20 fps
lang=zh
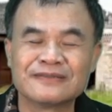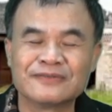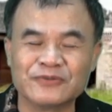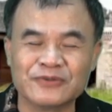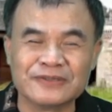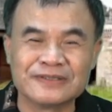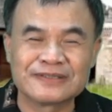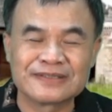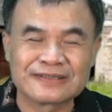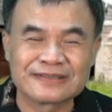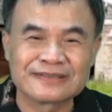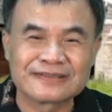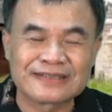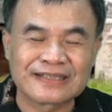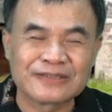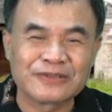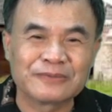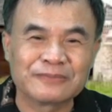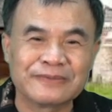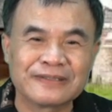女生
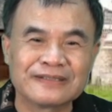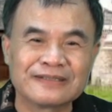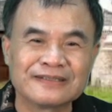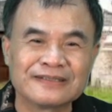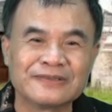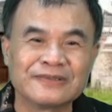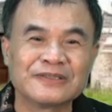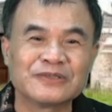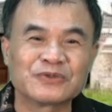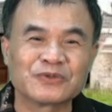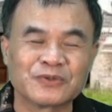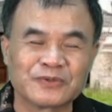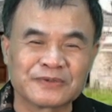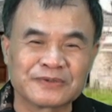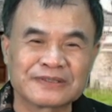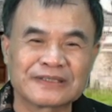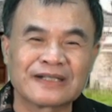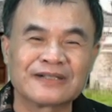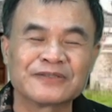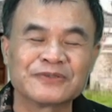站右边，因为左
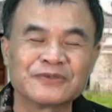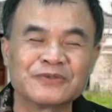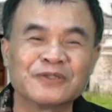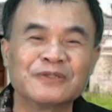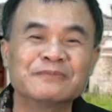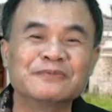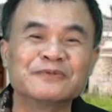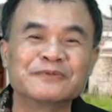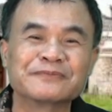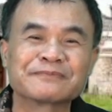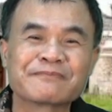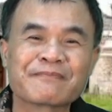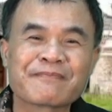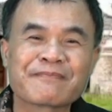朝右暮。